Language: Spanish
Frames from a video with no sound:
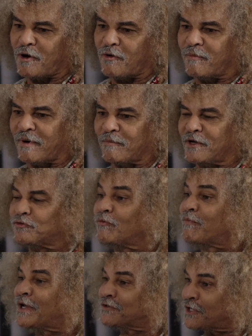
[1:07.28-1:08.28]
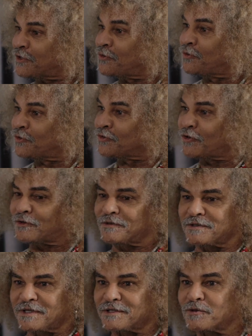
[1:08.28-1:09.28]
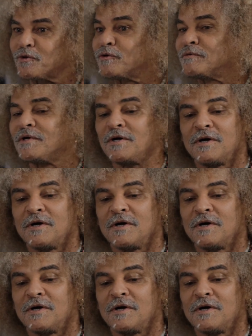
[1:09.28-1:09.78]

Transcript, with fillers: Mau, para mí es un placer y un honor. Es un,